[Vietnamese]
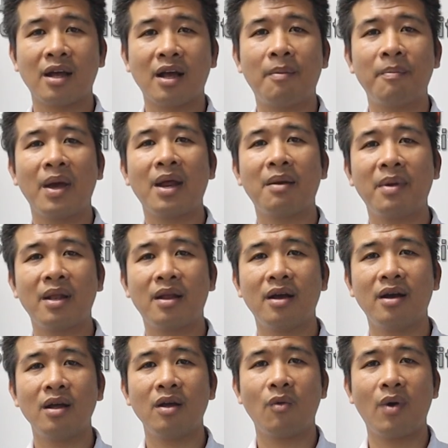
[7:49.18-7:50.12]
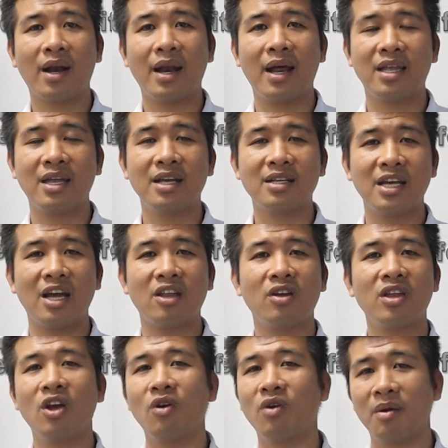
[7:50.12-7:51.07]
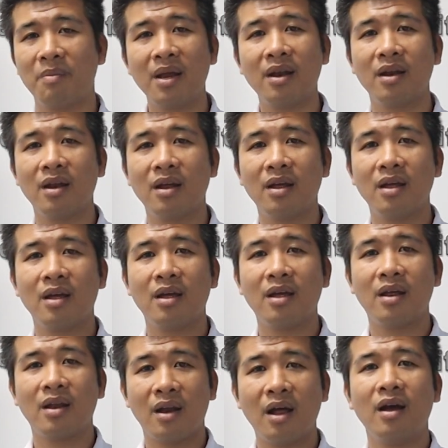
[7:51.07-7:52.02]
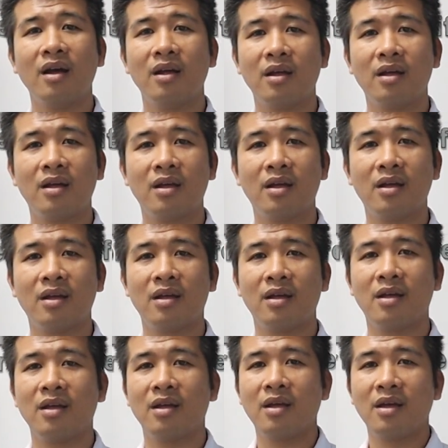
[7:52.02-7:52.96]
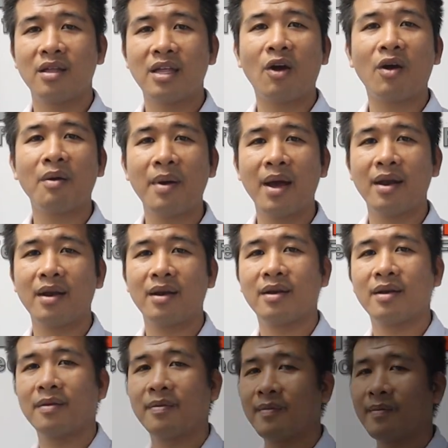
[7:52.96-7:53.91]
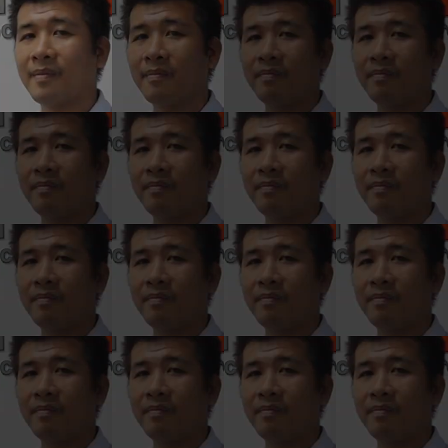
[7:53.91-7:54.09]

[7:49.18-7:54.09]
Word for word: comment bên dưới hoặc là chia sẻ cho nhiều người biết đó. Chào các bạn.